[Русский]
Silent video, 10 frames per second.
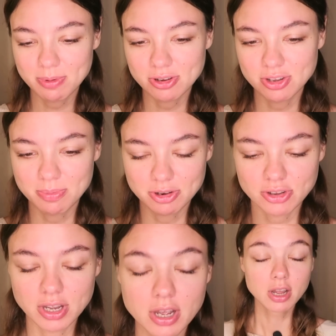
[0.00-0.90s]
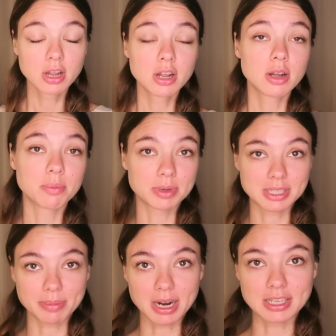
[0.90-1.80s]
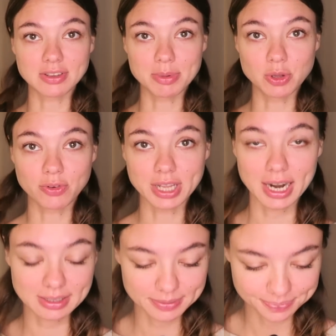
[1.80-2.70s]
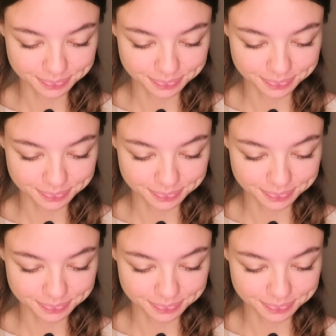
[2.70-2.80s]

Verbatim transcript: почти, почти мы собрали с вами новый наряд.